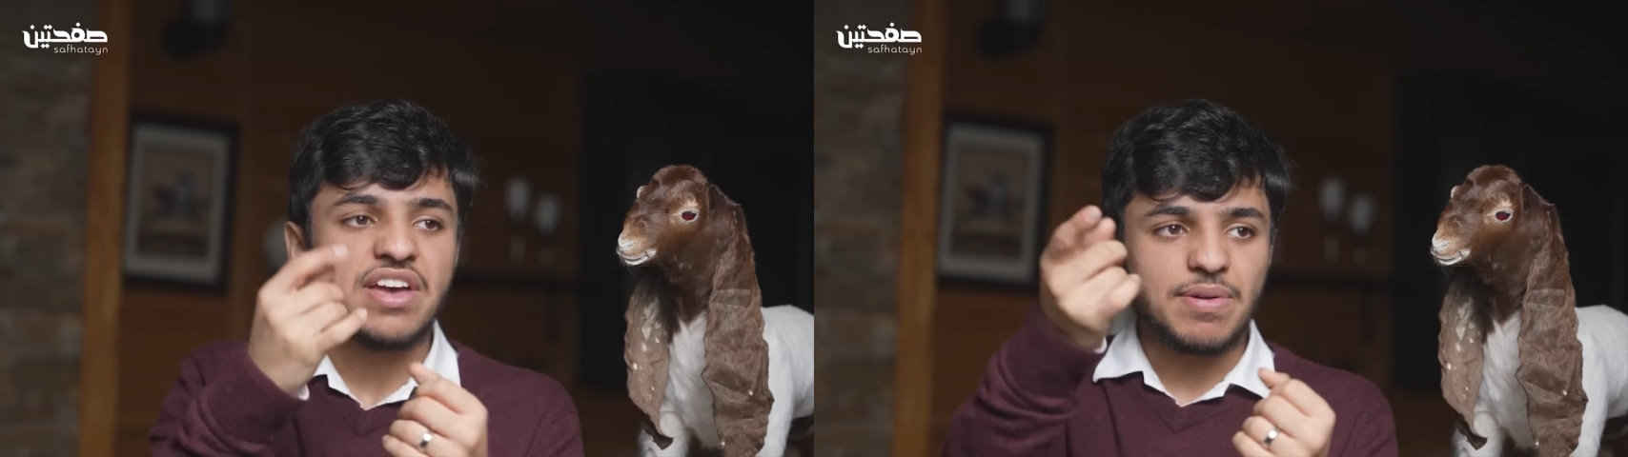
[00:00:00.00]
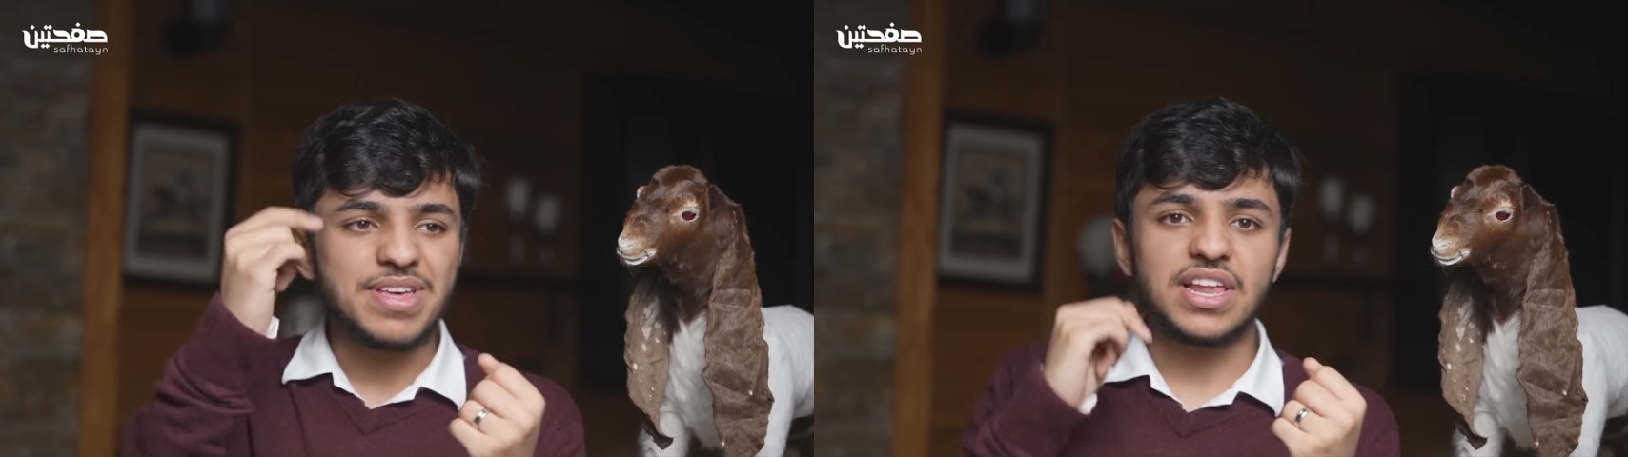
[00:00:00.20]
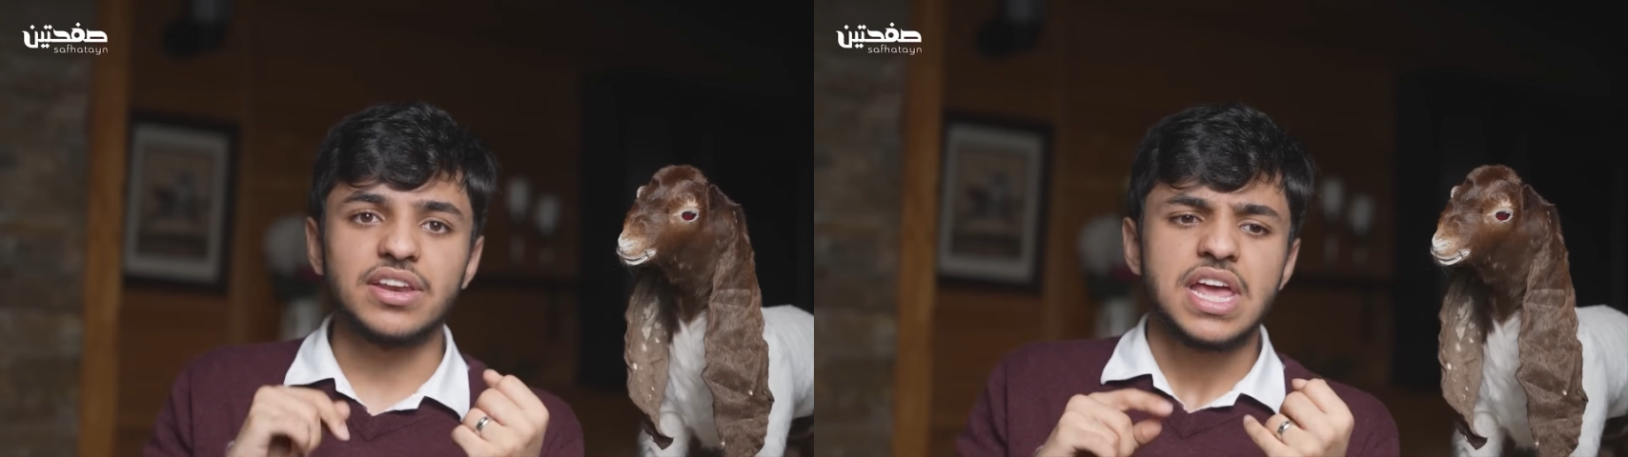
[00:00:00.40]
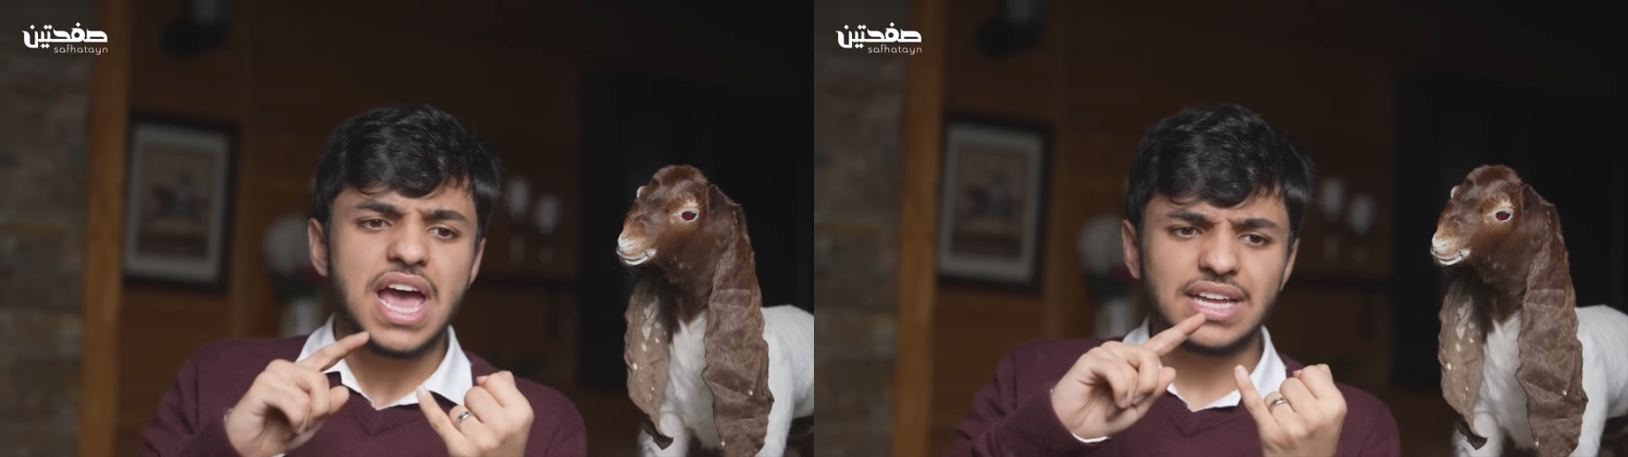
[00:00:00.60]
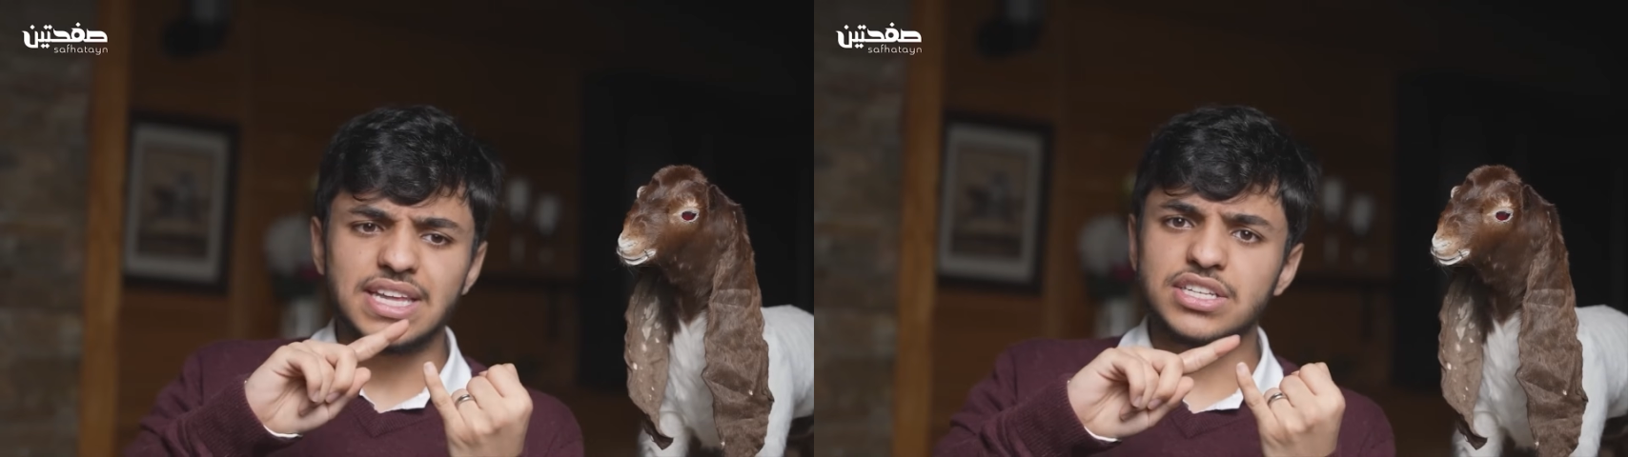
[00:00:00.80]
فمثلا
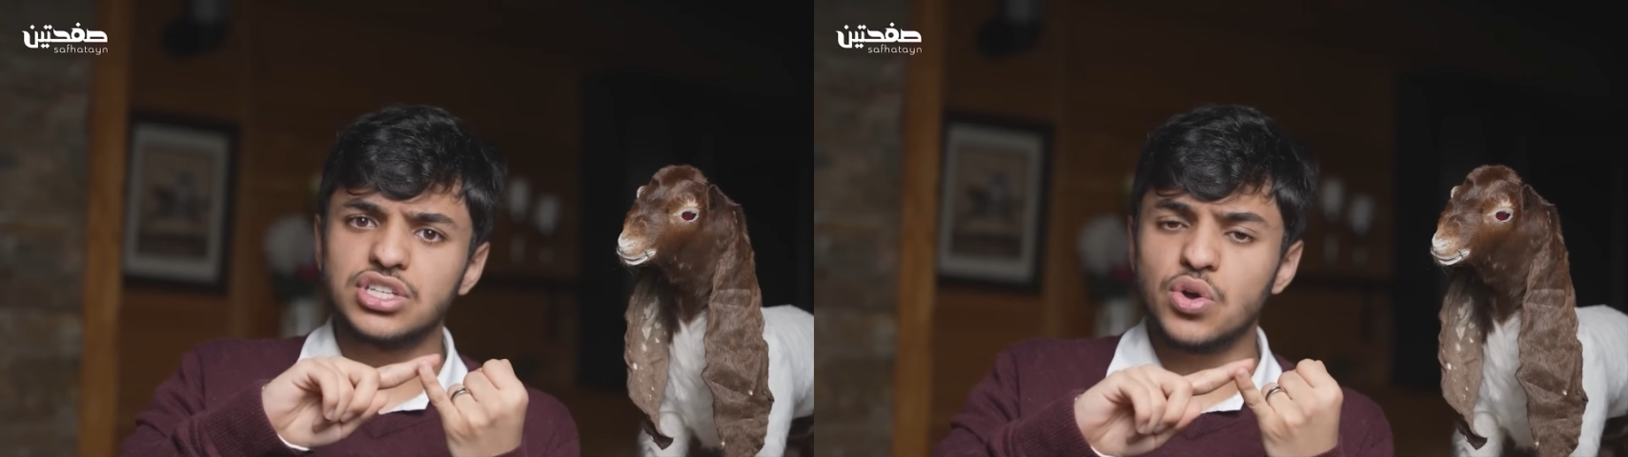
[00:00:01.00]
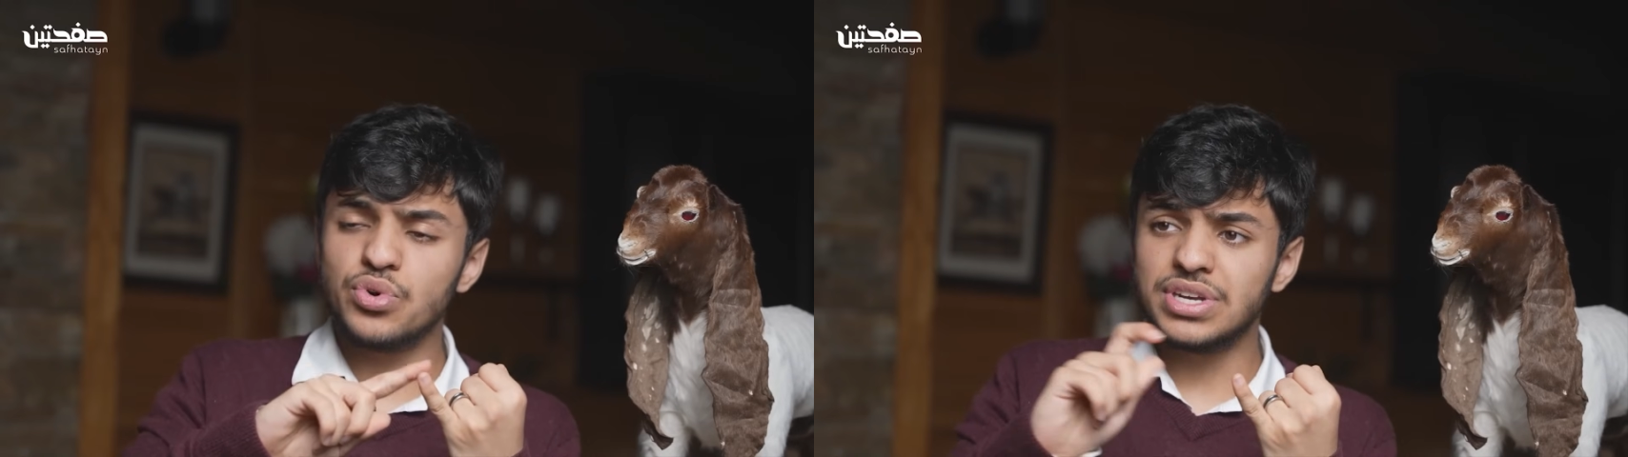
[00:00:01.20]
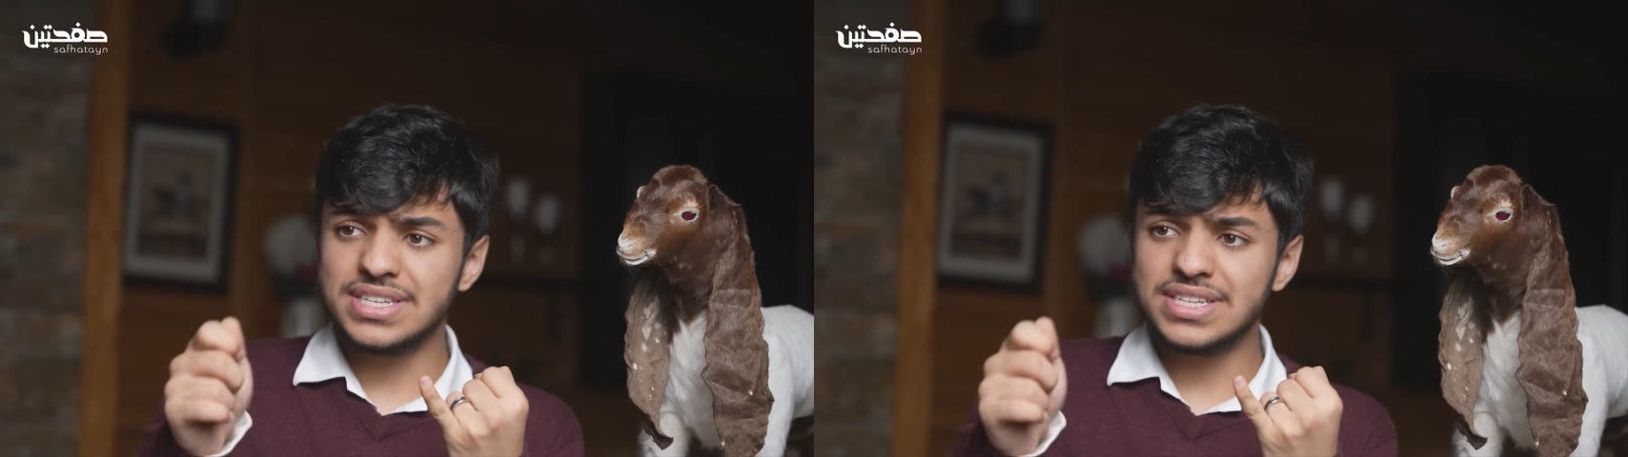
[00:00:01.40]
احتاج ادور